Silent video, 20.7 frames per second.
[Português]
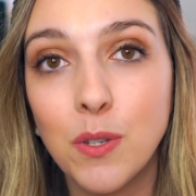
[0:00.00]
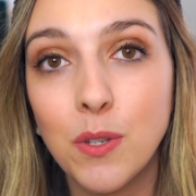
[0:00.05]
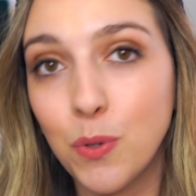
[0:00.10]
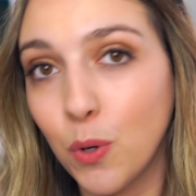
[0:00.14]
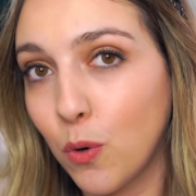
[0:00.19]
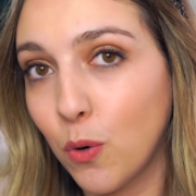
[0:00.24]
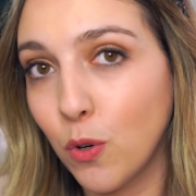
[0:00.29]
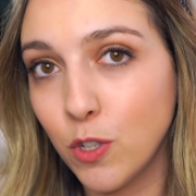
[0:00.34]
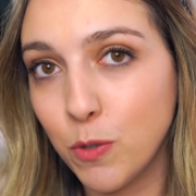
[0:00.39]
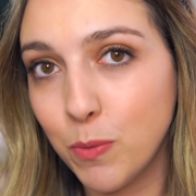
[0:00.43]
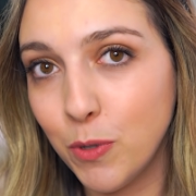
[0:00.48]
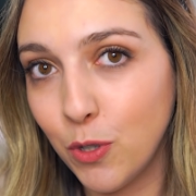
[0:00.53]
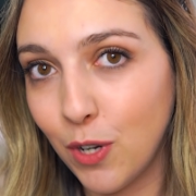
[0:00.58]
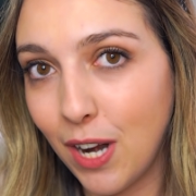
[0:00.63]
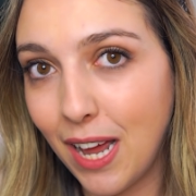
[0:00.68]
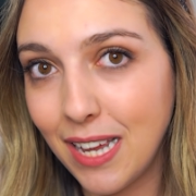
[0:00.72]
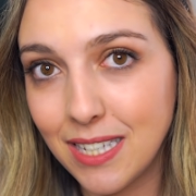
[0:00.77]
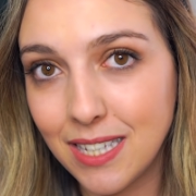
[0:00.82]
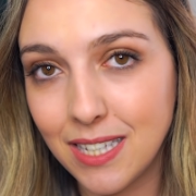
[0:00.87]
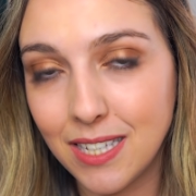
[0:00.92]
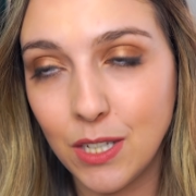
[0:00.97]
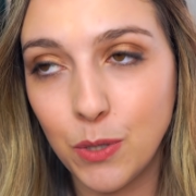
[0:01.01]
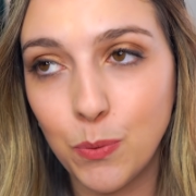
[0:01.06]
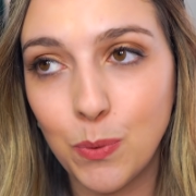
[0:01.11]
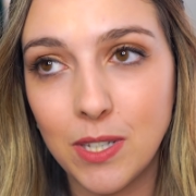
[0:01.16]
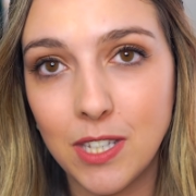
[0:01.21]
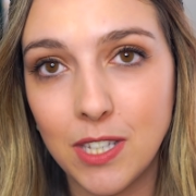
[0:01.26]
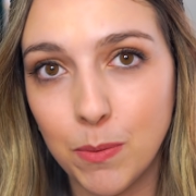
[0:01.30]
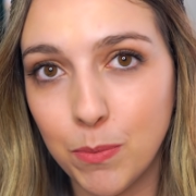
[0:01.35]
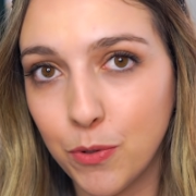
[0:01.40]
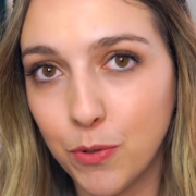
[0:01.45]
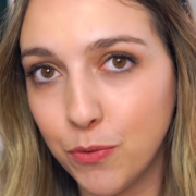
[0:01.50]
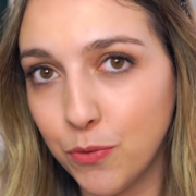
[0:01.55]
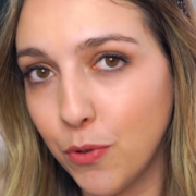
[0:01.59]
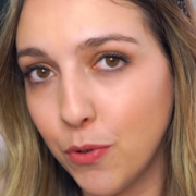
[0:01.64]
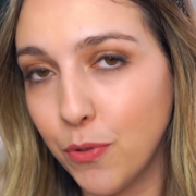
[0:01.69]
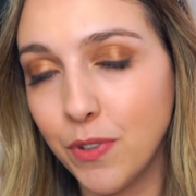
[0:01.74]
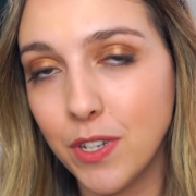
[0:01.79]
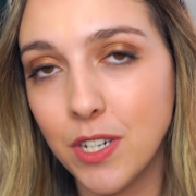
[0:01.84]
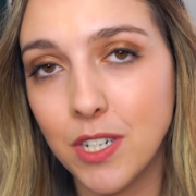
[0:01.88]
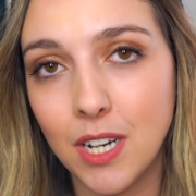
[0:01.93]
sou consumidora assídua, sempre que
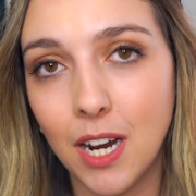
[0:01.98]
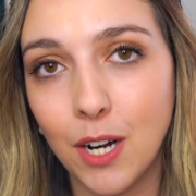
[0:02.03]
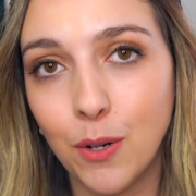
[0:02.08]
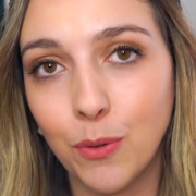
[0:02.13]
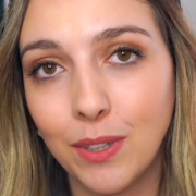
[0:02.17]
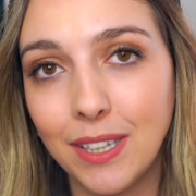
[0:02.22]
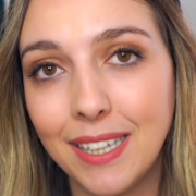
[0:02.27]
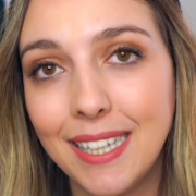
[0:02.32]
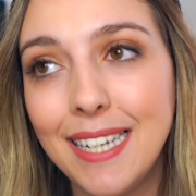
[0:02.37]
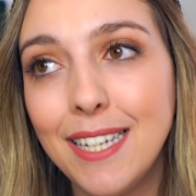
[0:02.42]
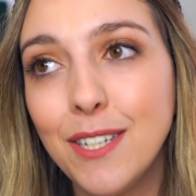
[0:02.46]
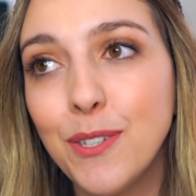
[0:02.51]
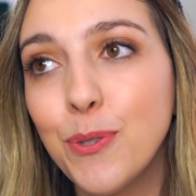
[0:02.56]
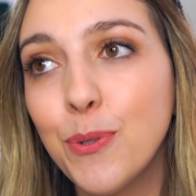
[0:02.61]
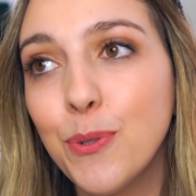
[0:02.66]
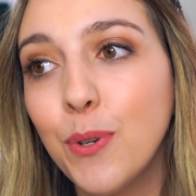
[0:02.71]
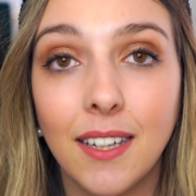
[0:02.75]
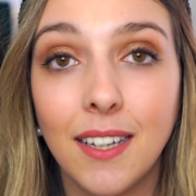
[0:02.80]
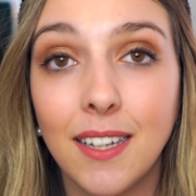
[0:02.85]
vou viajar utilizo.